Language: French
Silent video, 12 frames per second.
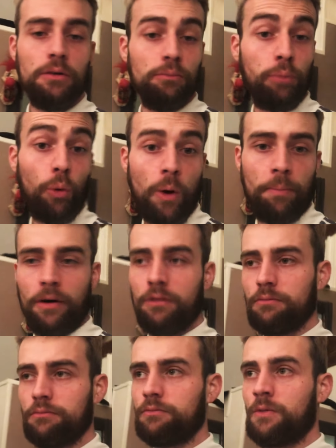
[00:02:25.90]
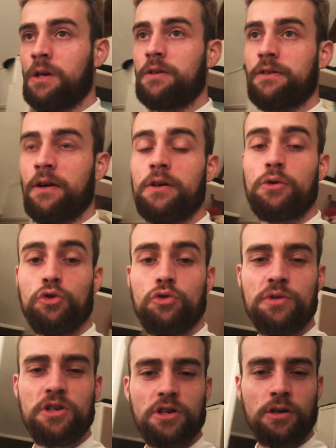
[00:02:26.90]
Pourquoi pas Voilà, c'est vrai que
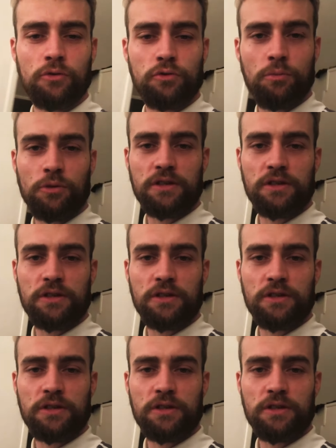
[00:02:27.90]
Twitch en ce moment